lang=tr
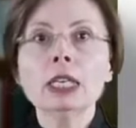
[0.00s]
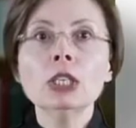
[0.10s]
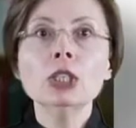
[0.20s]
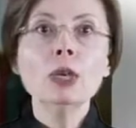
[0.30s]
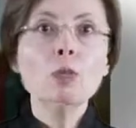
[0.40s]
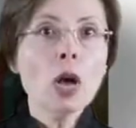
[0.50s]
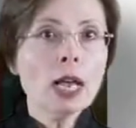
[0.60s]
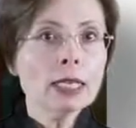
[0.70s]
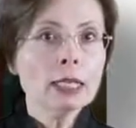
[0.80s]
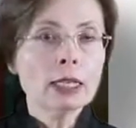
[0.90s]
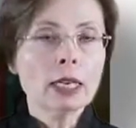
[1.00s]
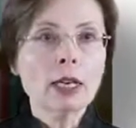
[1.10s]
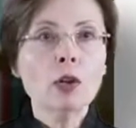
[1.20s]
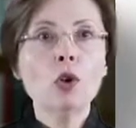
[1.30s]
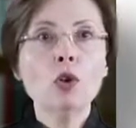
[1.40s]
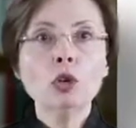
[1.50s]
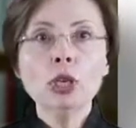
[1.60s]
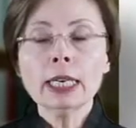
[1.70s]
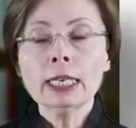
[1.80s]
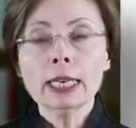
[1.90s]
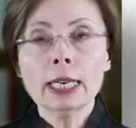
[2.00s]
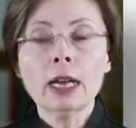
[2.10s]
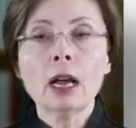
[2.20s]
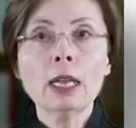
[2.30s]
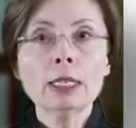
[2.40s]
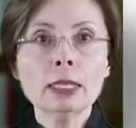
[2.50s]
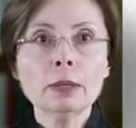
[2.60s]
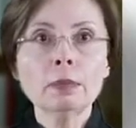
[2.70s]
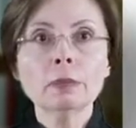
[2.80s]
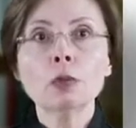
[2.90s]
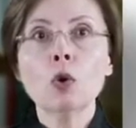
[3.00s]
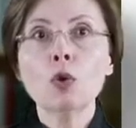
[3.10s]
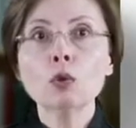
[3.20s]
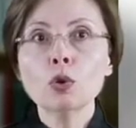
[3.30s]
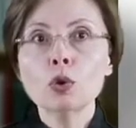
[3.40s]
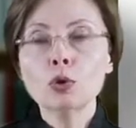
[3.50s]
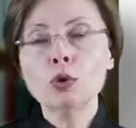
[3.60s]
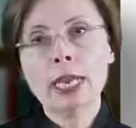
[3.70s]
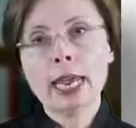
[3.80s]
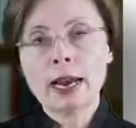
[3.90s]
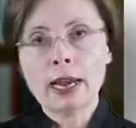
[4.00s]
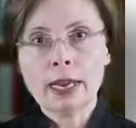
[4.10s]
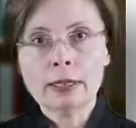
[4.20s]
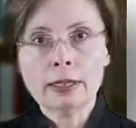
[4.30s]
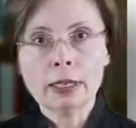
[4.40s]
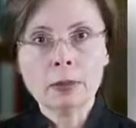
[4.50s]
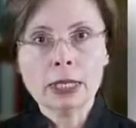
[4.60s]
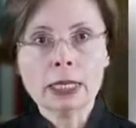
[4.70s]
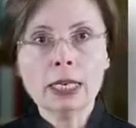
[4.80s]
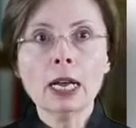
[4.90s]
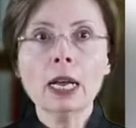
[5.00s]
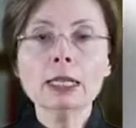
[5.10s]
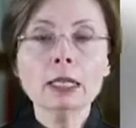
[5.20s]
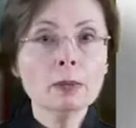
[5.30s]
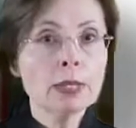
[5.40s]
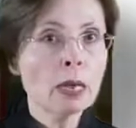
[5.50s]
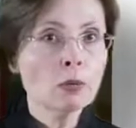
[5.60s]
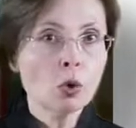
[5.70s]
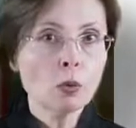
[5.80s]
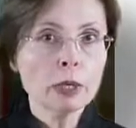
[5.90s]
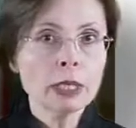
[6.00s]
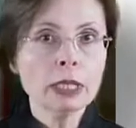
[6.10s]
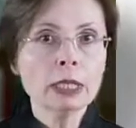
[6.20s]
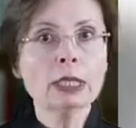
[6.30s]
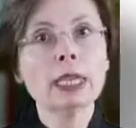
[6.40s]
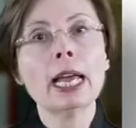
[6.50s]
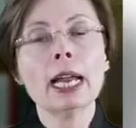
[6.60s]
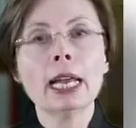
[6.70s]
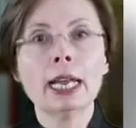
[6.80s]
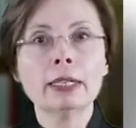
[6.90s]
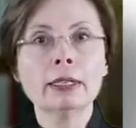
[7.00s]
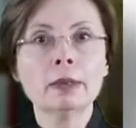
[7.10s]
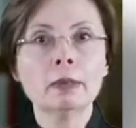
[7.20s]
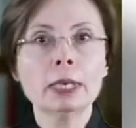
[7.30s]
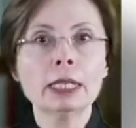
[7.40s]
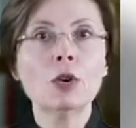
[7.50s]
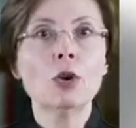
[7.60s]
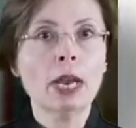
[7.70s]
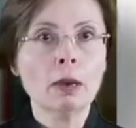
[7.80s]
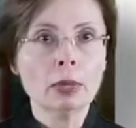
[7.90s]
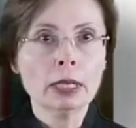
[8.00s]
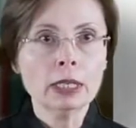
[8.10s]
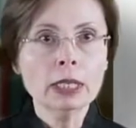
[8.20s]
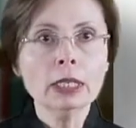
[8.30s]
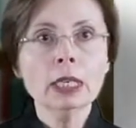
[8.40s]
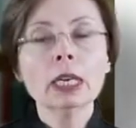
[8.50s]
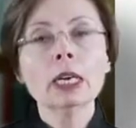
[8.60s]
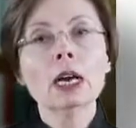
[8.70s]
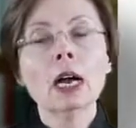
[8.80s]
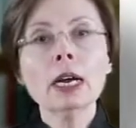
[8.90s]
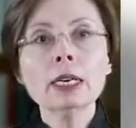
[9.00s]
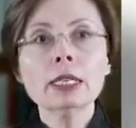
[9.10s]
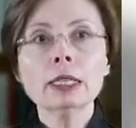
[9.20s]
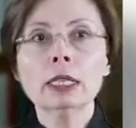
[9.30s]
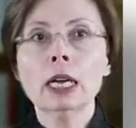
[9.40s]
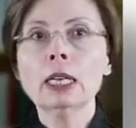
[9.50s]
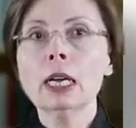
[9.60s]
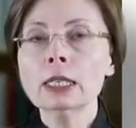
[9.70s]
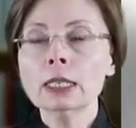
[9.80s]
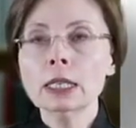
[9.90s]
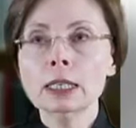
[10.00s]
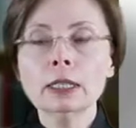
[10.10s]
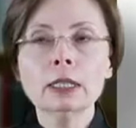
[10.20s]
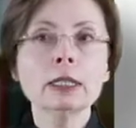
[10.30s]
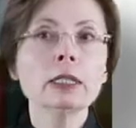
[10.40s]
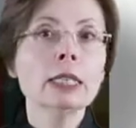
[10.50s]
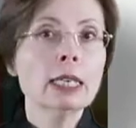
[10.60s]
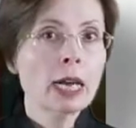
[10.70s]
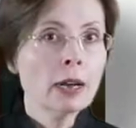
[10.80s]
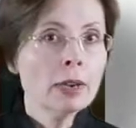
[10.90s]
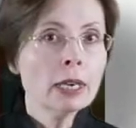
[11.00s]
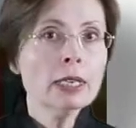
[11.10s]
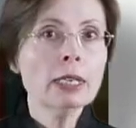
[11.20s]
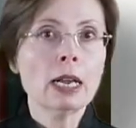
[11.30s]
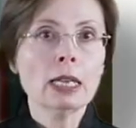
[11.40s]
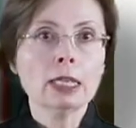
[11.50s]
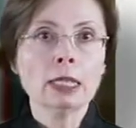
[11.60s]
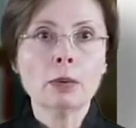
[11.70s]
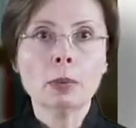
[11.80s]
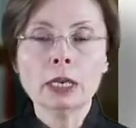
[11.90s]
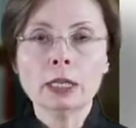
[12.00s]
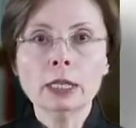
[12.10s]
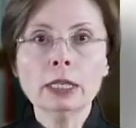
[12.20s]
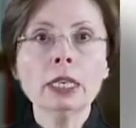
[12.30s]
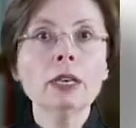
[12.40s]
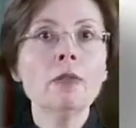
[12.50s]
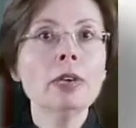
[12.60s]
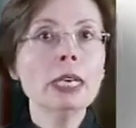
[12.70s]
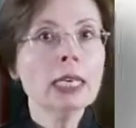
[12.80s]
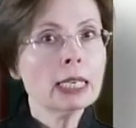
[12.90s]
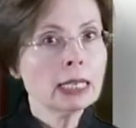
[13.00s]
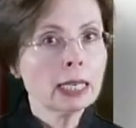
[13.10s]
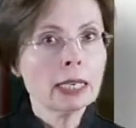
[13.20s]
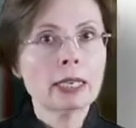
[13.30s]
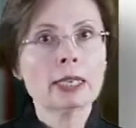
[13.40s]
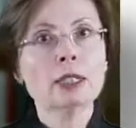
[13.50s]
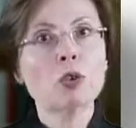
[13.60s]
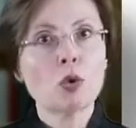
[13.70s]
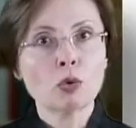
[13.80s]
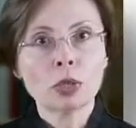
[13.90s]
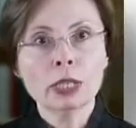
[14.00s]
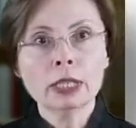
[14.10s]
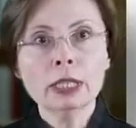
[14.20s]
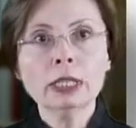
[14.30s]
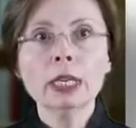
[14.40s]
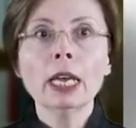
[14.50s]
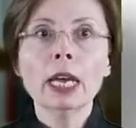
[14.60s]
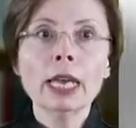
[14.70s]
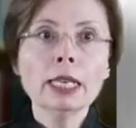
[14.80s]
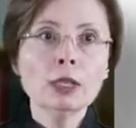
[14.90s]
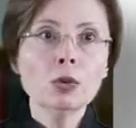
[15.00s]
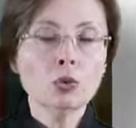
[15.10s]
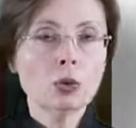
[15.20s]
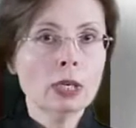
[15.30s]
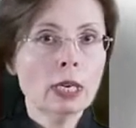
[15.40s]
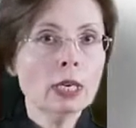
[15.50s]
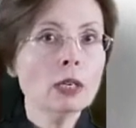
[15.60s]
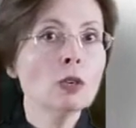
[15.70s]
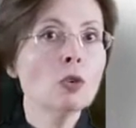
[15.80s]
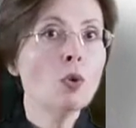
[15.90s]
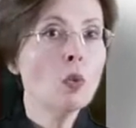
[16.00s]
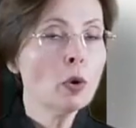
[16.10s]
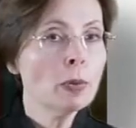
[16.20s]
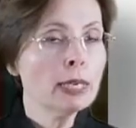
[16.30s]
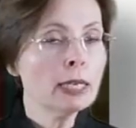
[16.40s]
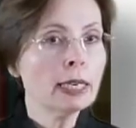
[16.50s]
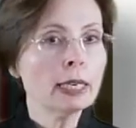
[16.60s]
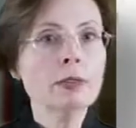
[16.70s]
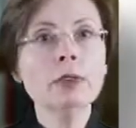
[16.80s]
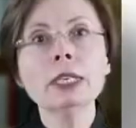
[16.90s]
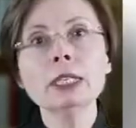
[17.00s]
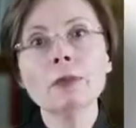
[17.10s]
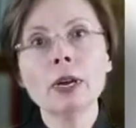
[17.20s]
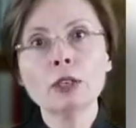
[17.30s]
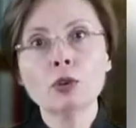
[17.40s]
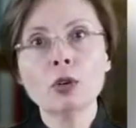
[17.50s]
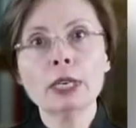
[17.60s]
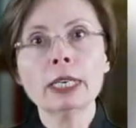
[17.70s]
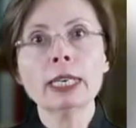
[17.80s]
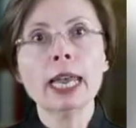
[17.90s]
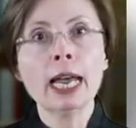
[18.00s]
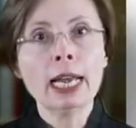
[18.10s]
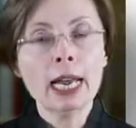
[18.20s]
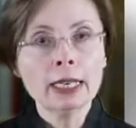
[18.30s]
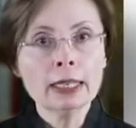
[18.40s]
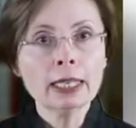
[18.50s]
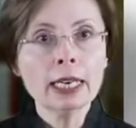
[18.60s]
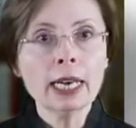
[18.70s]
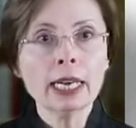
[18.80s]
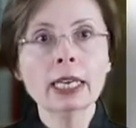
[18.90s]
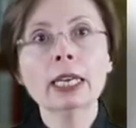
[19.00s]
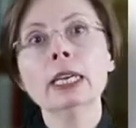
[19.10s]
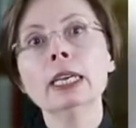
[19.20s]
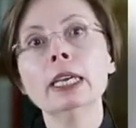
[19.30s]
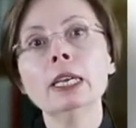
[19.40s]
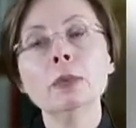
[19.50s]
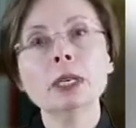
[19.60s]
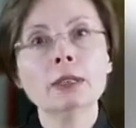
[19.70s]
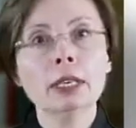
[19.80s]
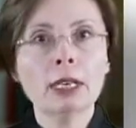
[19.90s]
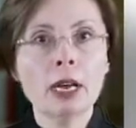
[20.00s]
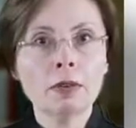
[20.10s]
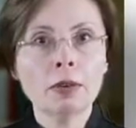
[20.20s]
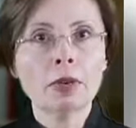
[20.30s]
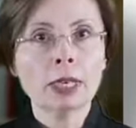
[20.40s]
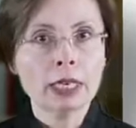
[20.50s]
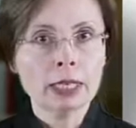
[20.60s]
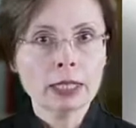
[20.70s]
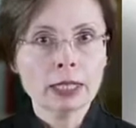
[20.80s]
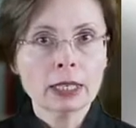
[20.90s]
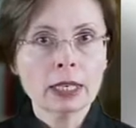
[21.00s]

İşte bu hastada öncelikle astım kontrolünün değerlendirilmesi, astım semptomlarının değerlendirilmesi önemlidir. Arkasından hastanın tedavi aderansına bakılır ve yan etkileri sorgulanır. En sonunda da komorbiditeleri ve risk faktörleri değerlendirilerek yeni bir tedavi verilir.